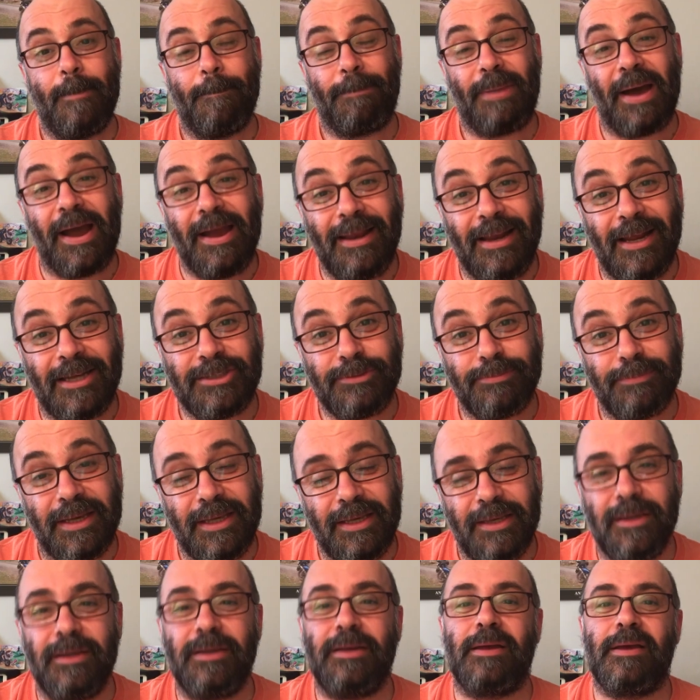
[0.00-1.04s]

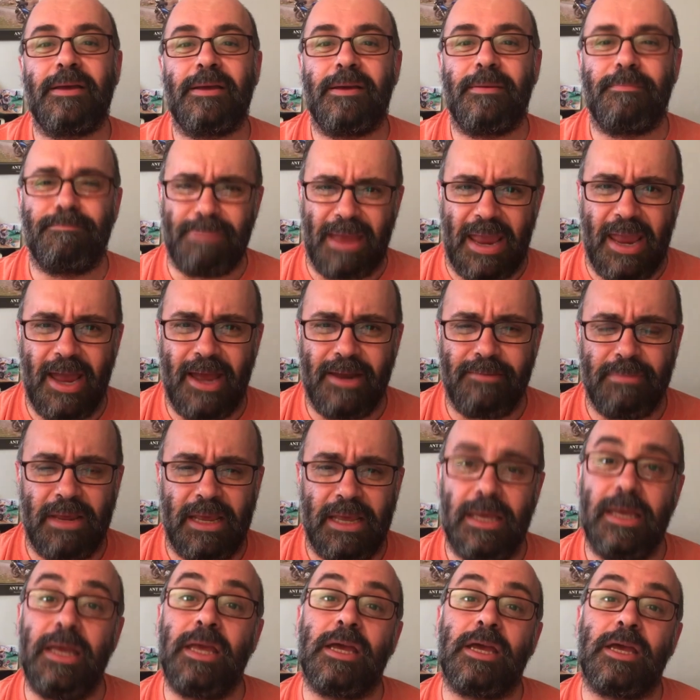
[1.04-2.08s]
Paylaşmayı,
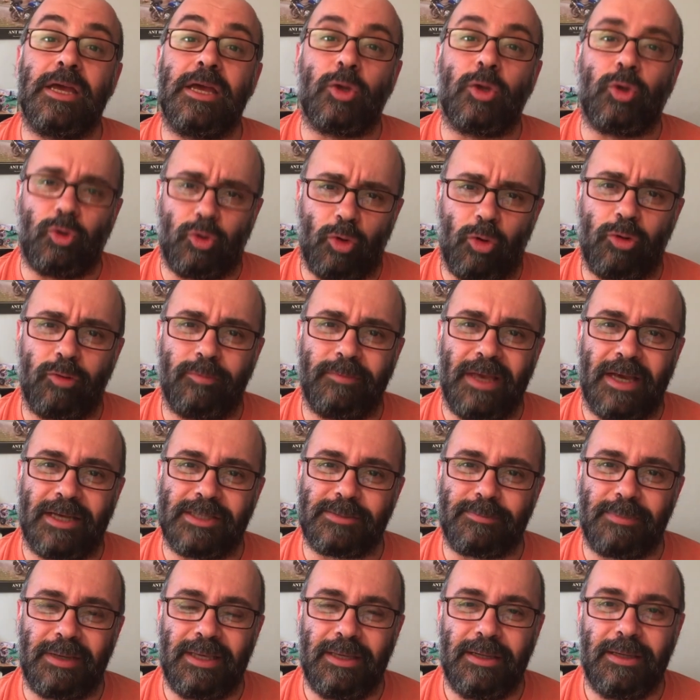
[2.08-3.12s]
beğenmeyi yorum
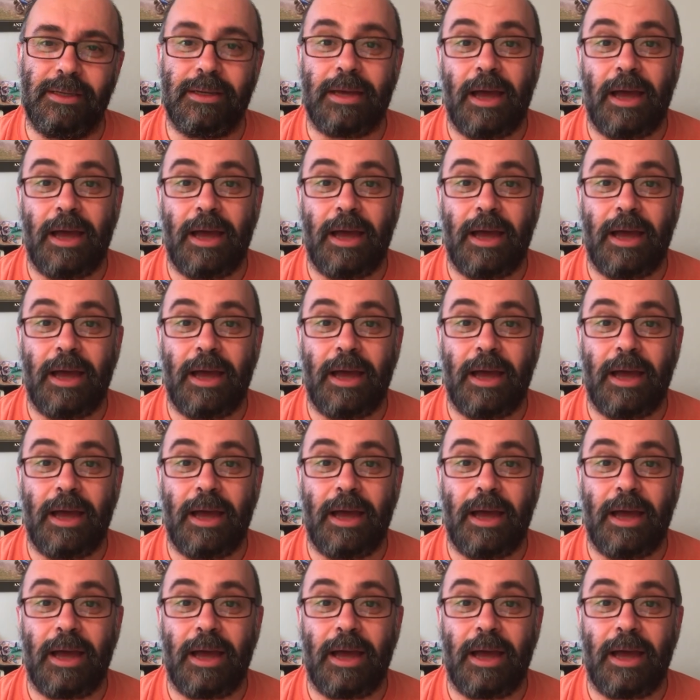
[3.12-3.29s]
yazmayı.